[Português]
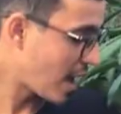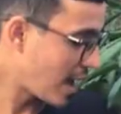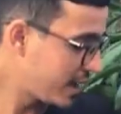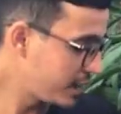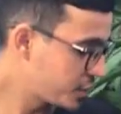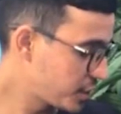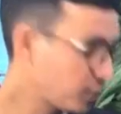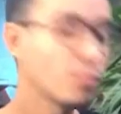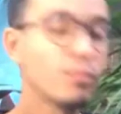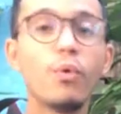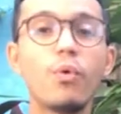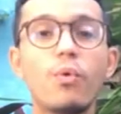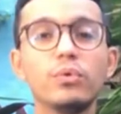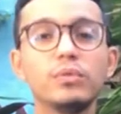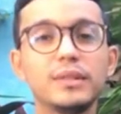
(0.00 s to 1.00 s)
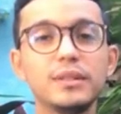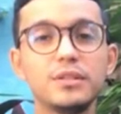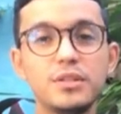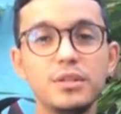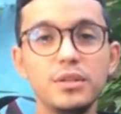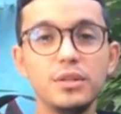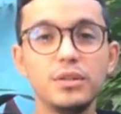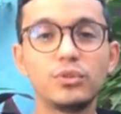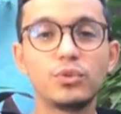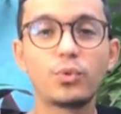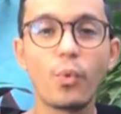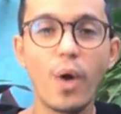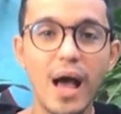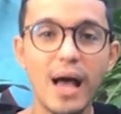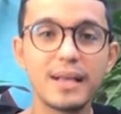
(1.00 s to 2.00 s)
a raiz já tomou conta de
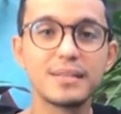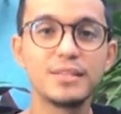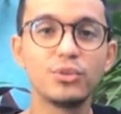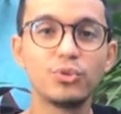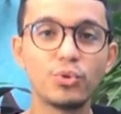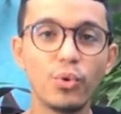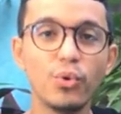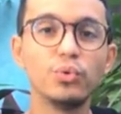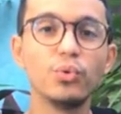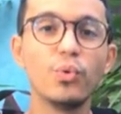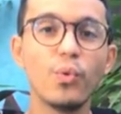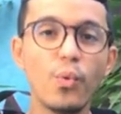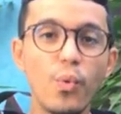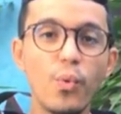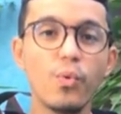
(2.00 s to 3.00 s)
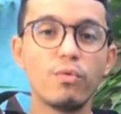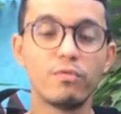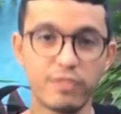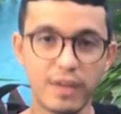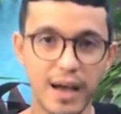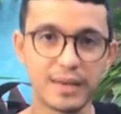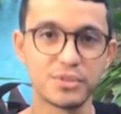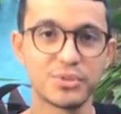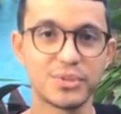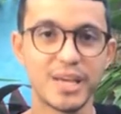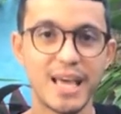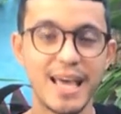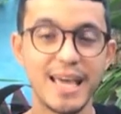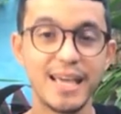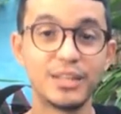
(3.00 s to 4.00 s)
quase todo o vaso.
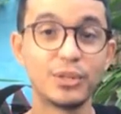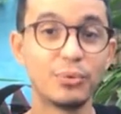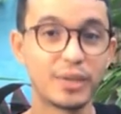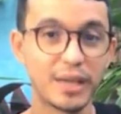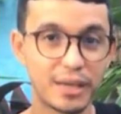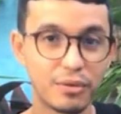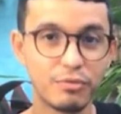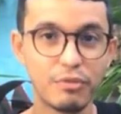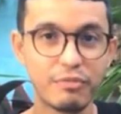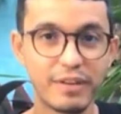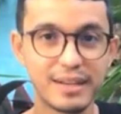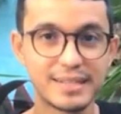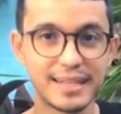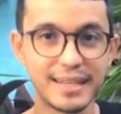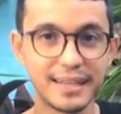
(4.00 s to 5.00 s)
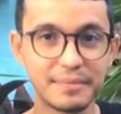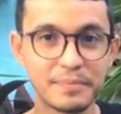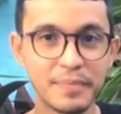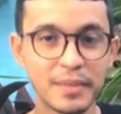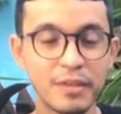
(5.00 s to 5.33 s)
Então o que é que eu vou fazer?